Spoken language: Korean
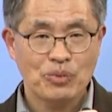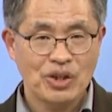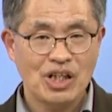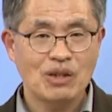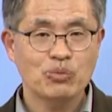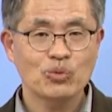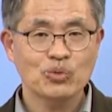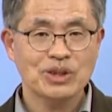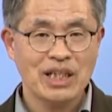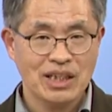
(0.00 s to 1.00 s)

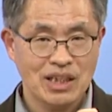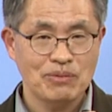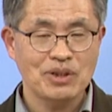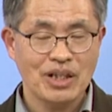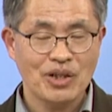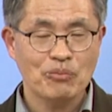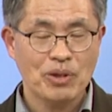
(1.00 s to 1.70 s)
일부 책 이름인데요.